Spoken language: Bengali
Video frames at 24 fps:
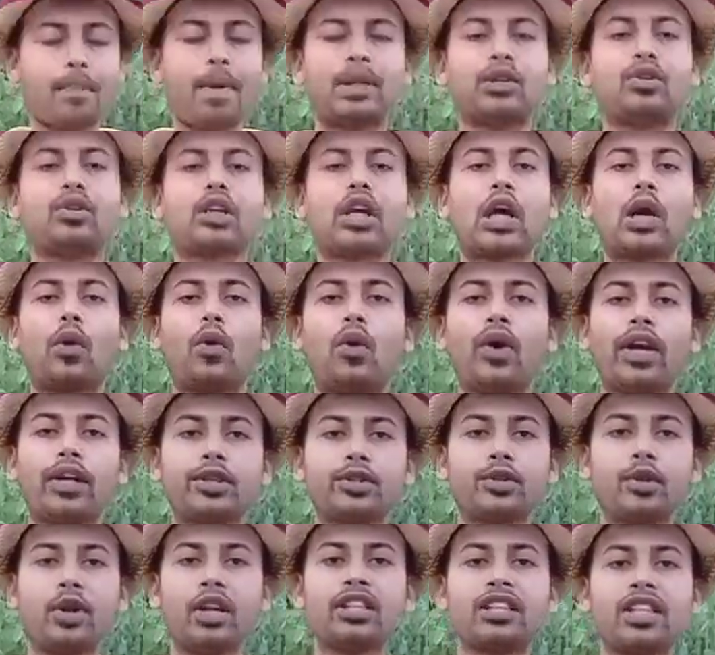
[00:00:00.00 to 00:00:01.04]
পাথরকে ক্ষয়ে
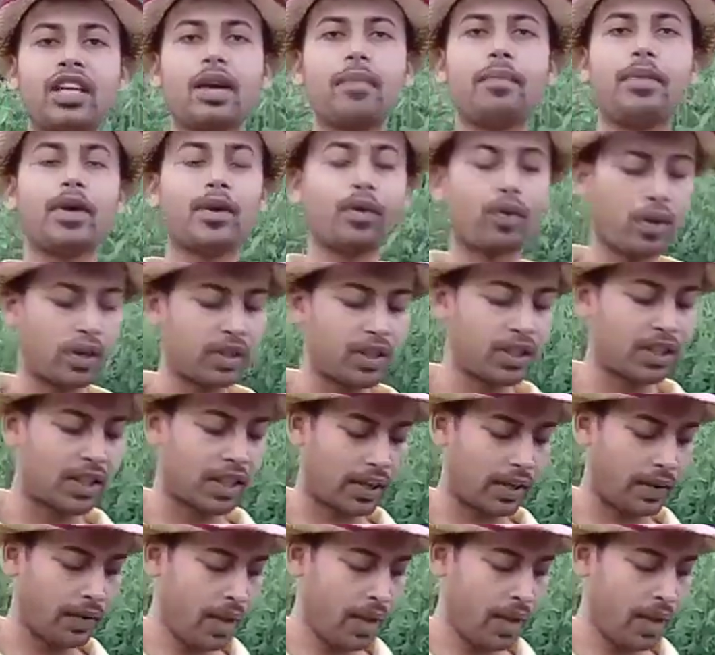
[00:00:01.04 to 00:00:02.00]
শরীর থেকে বের করে দিতে